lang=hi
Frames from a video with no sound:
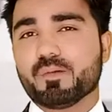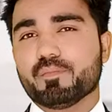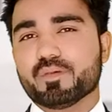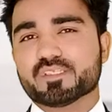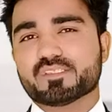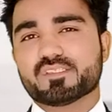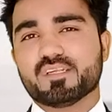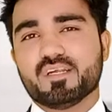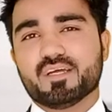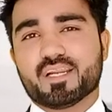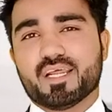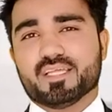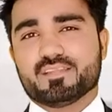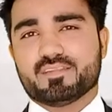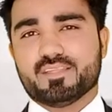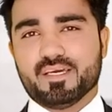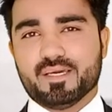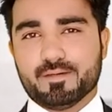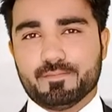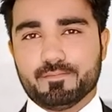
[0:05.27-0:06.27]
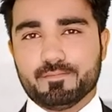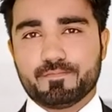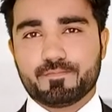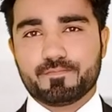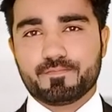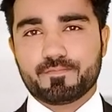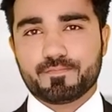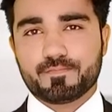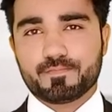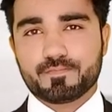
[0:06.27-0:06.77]
का मसला रहता
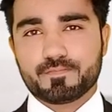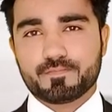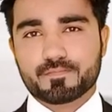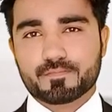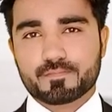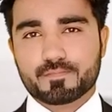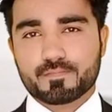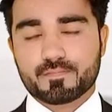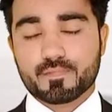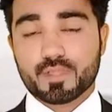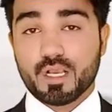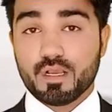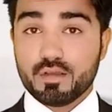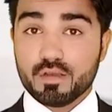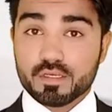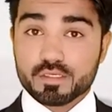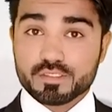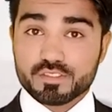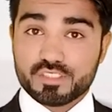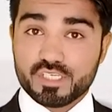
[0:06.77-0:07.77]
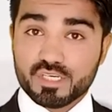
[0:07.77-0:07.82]
है